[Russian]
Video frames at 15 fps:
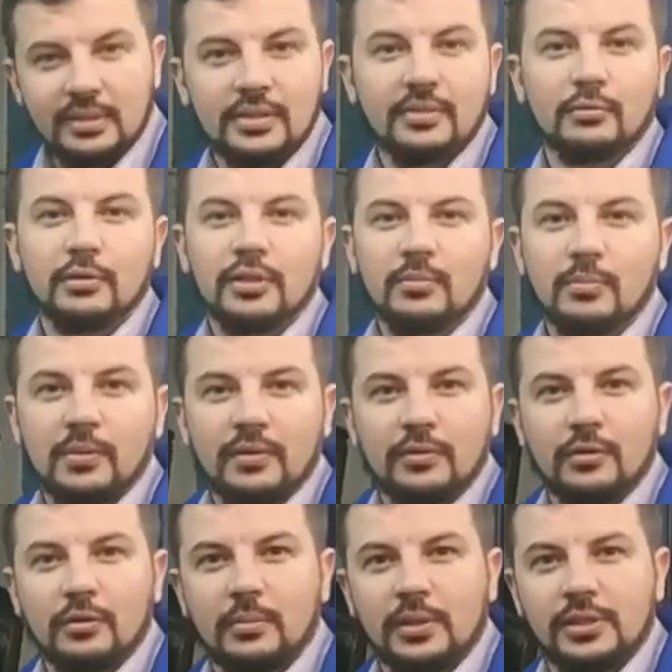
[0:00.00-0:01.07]
Сегодня мы
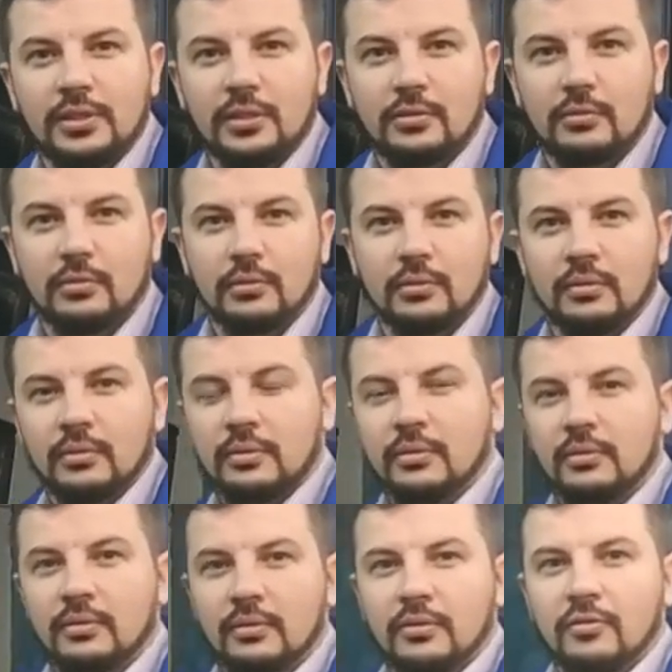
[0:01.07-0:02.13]
проведем очистку
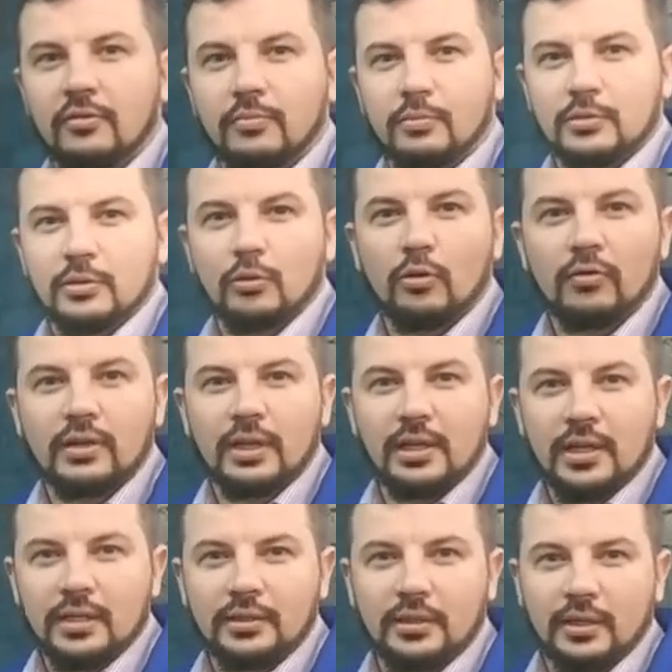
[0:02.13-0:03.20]
впускного
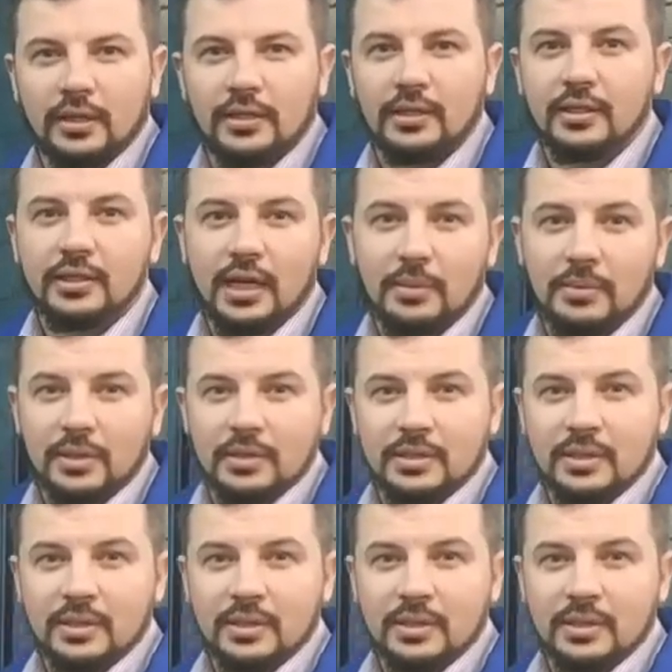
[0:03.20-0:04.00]
коллектора и камеры